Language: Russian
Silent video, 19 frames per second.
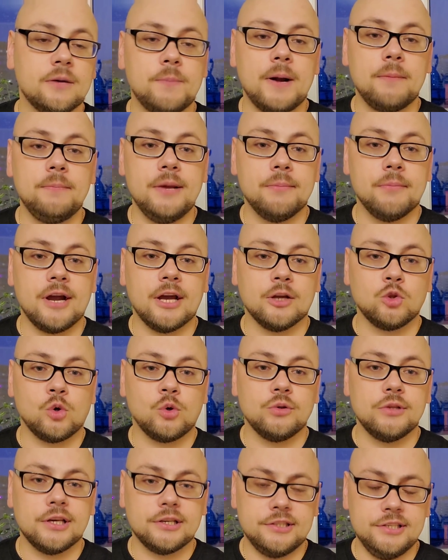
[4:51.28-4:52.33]
проблемах,
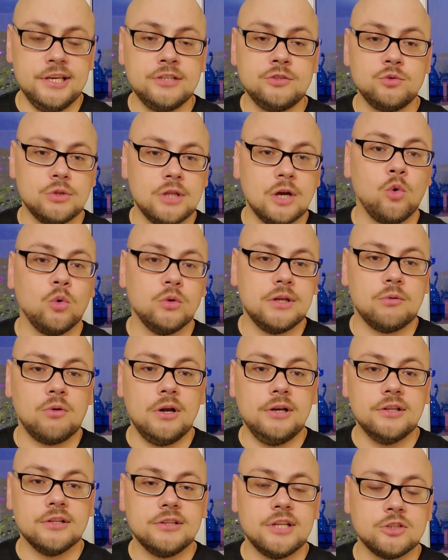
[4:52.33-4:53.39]
которые у нас есть, вот такого
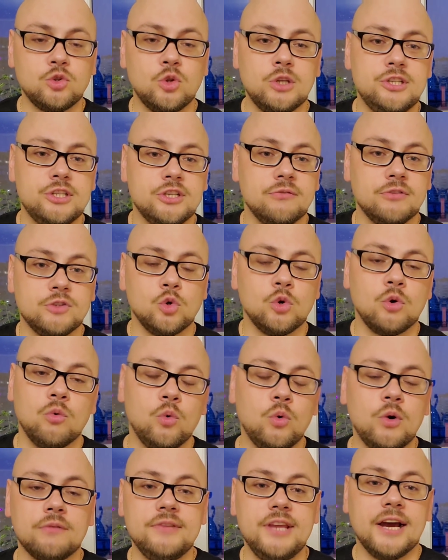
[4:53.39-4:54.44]
довольно достаточно высокого
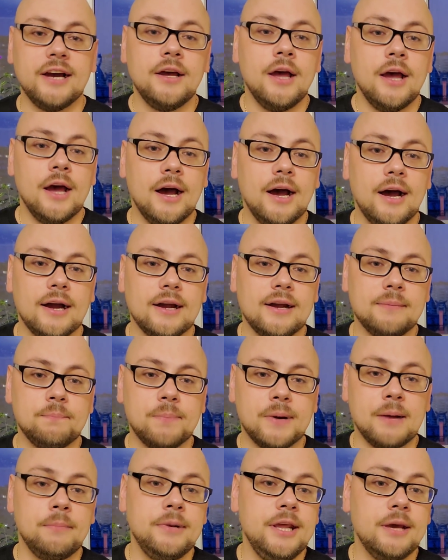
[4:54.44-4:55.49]
уровня
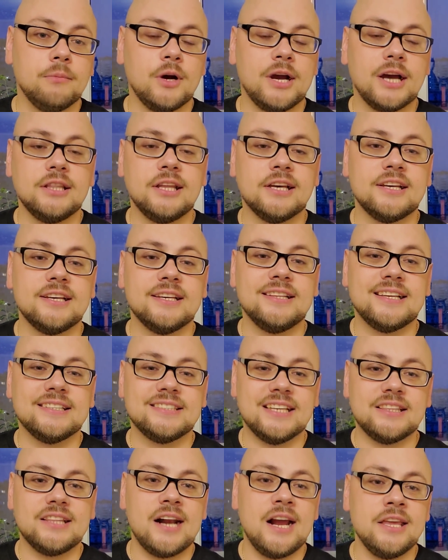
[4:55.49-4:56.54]
проблемы, когда она
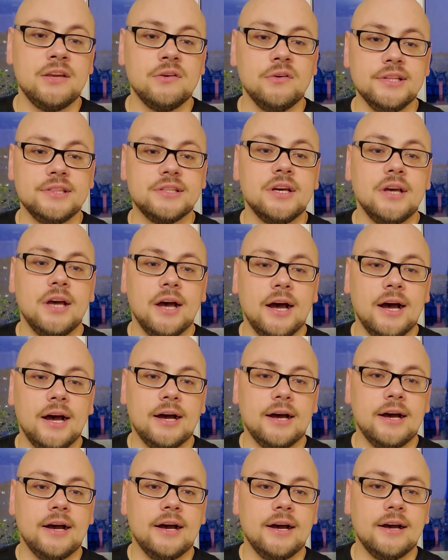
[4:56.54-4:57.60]
затрагивает
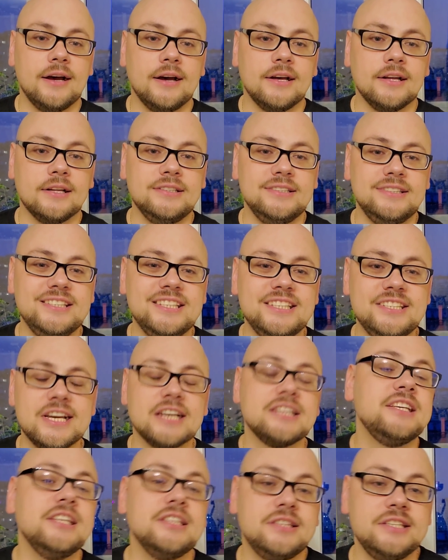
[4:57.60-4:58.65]

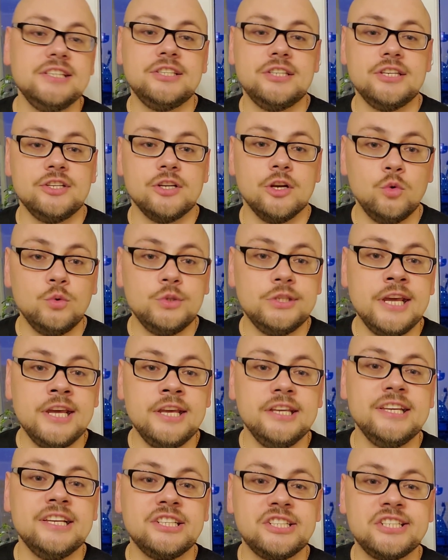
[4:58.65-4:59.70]
десятки тысяч людей
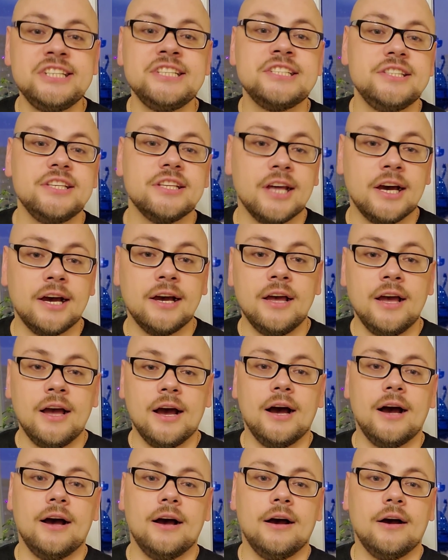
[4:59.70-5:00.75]
и жизненно
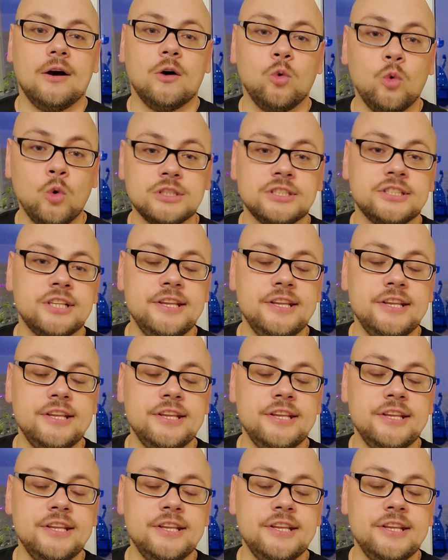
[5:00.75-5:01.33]
остро